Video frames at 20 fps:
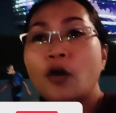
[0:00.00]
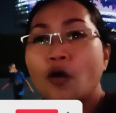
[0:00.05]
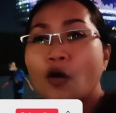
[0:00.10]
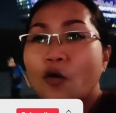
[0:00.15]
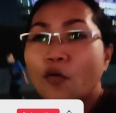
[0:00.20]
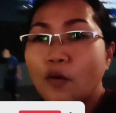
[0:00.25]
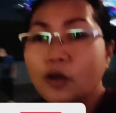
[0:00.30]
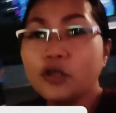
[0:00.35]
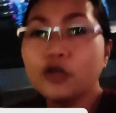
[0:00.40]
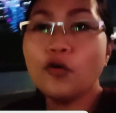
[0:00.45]

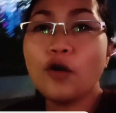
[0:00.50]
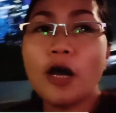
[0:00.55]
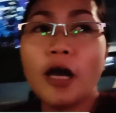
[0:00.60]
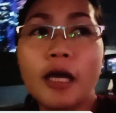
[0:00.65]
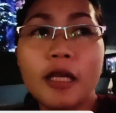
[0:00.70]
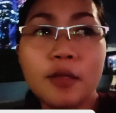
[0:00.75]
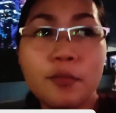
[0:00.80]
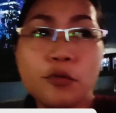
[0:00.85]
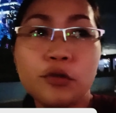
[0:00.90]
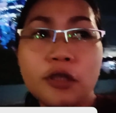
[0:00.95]
huwag niyong
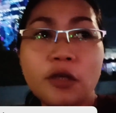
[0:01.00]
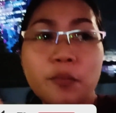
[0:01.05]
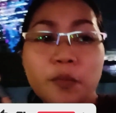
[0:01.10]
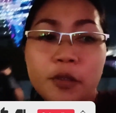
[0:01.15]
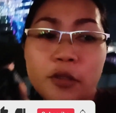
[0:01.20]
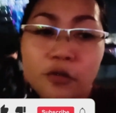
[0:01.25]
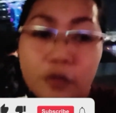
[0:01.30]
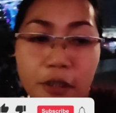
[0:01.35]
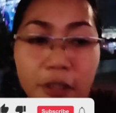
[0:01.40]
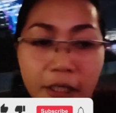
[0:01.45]
kakalimutang
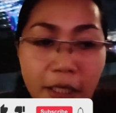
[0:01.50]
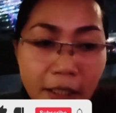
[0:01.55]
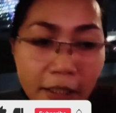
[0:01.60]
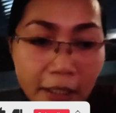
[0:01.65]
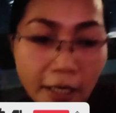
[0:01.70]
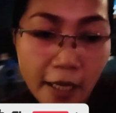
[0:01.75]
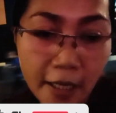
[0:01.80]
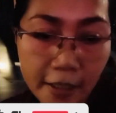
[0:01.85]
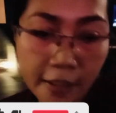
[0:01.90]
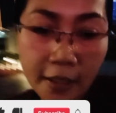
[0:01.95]
pinutin ng
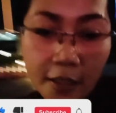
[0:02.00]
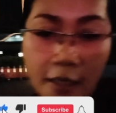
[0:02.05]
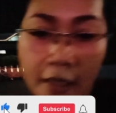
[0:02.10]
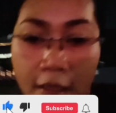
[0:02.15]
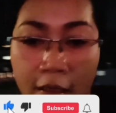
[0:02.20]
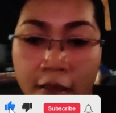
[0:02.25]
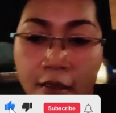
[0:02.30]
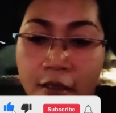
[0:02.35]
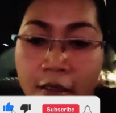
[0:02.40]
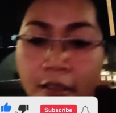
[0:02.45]
like,
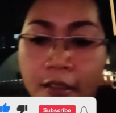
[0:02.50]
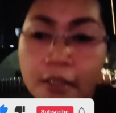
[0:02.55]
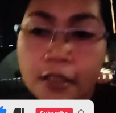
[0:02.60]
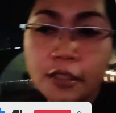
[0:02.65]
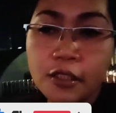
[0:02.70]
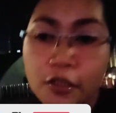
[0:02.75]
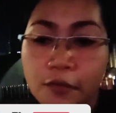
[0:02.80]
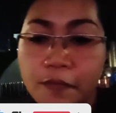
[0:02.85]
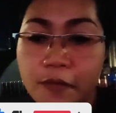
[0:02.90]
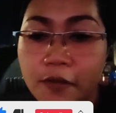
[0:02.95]

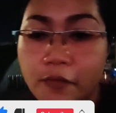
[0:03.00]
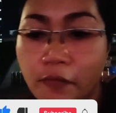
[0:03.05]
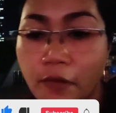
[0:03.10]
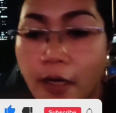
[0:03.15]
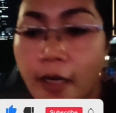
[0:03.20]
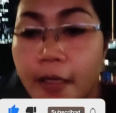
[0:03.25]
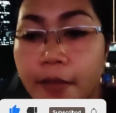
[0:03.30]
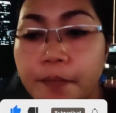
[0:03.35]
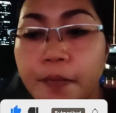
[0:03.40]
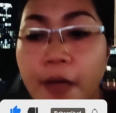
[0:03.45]

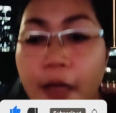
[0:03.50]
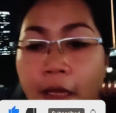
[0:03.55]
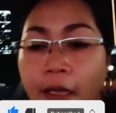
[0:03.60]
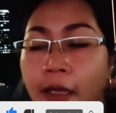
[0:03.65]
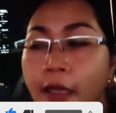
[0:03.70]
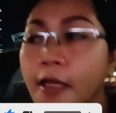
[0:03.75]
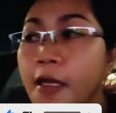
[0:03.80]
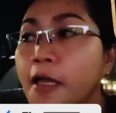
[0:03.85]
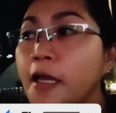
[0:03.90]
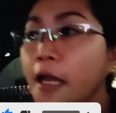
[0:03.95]
subscribe,
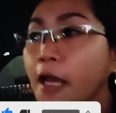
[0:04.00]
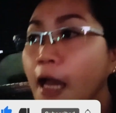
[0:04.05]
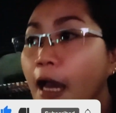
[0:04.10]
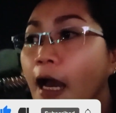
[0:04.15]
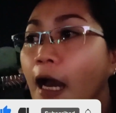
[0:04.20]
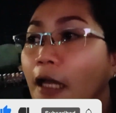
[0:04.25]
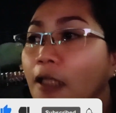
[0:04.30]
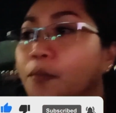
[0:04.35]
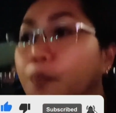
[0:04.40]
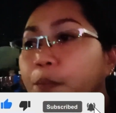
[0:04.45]

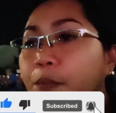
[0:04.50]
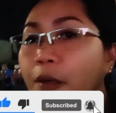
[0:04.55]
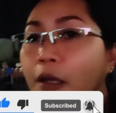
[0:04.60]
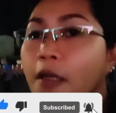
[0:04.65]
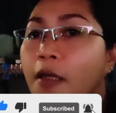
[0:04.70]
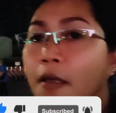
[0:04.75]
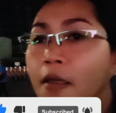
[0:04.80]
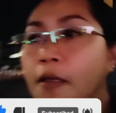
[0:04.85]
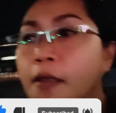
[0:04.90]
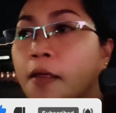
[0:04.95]
at
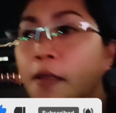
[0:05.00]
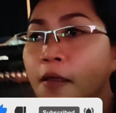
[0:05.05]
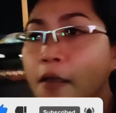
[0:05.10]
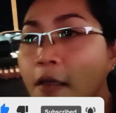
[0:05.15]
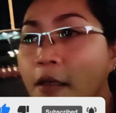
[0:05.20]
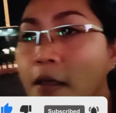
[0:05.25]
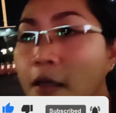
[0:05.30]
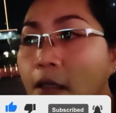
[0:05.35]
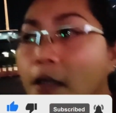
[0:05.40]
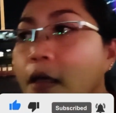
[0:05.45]

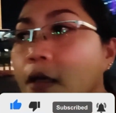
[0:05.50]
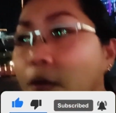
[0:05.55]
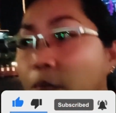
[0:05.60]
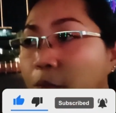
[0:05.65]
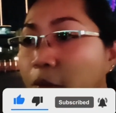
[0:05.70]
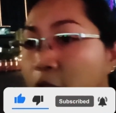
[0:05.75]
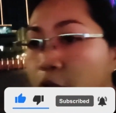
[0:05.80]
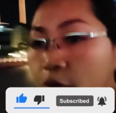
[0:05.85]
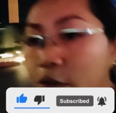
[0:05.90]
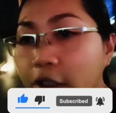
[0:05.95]

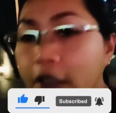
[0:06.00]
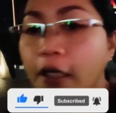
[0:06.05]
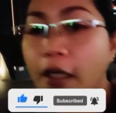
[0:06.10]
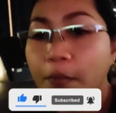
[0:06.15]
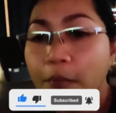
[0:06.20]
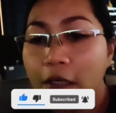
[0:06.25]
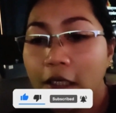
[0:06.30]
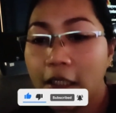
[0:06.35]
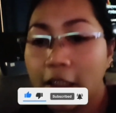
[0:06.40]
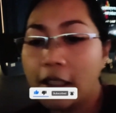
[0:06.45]
pindutin ang
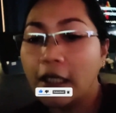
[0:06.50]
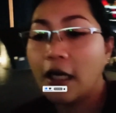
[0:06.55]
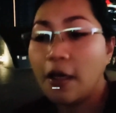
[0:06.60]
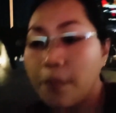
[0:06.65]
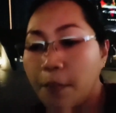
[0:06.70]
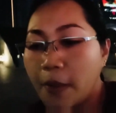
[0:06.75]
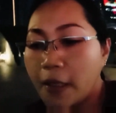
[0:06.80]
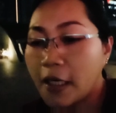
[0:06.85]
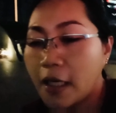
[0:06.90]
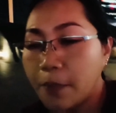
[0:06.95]
maliit na
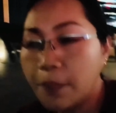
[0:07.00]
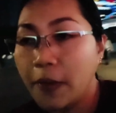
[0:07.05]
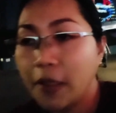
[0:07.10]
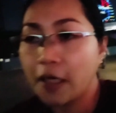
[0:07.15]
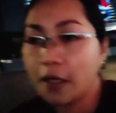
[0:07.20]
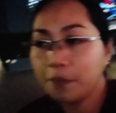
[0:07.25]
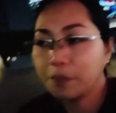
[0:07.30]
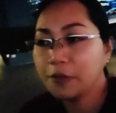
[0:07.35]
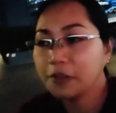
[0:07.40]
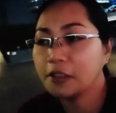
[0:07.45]
kampana
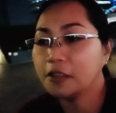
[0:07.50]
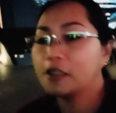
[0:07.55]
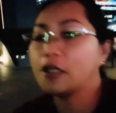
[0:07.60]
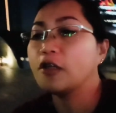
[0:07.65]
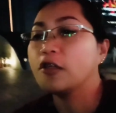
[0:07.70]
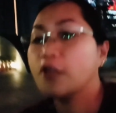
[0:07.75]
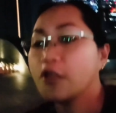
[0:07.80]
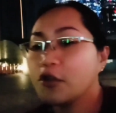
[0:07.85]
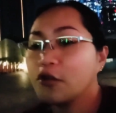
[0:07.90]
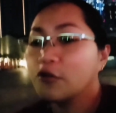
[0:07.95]
para updated kayo
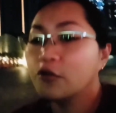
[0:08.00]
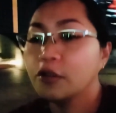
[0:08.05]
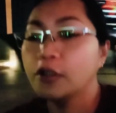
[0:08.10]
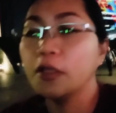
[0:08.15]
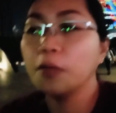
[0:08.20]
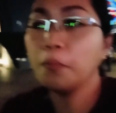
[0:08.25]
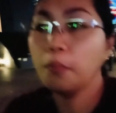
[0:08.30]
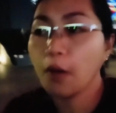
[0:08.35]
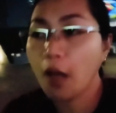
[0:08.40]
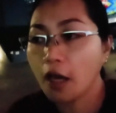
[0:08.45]
sa sunod na
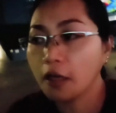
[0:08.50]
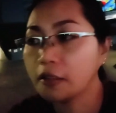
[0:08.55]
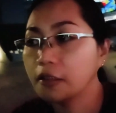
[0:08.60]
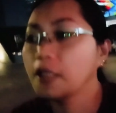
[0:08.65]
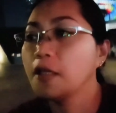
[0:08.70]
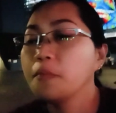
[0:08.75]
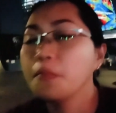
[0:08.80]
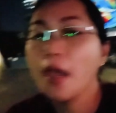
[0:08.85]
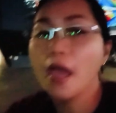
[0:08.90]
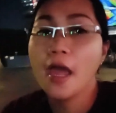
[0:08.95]
vlog ni
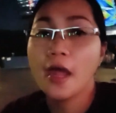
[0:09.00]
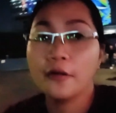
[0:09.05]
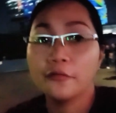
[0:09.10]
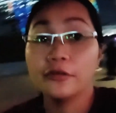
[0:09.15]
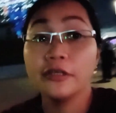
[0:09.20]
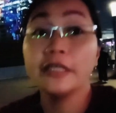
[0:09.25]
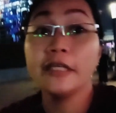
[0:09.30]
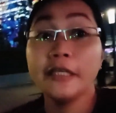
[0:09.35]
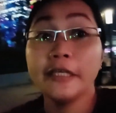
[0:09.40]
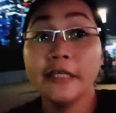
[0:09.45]

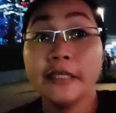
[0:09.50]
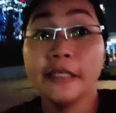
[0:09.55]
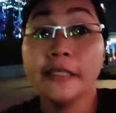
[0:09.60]
Mary.